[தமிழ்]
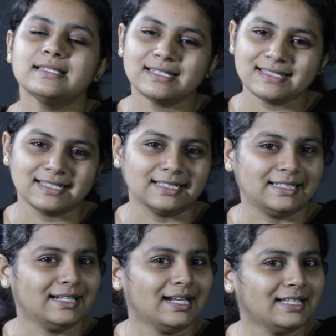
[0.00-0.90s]

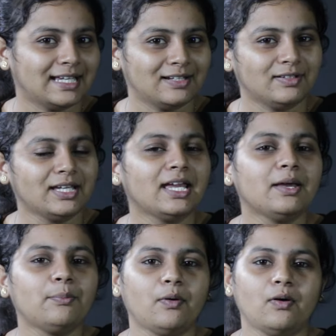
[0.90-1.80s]
சிரிச்சுக்கிட்டே நல்ல கேள்வி
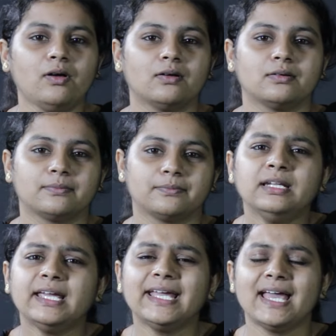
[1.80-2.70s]
கேட்போம்
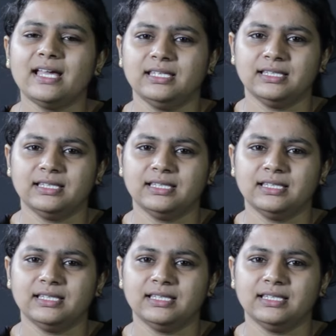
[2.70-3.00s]
நீங்கள்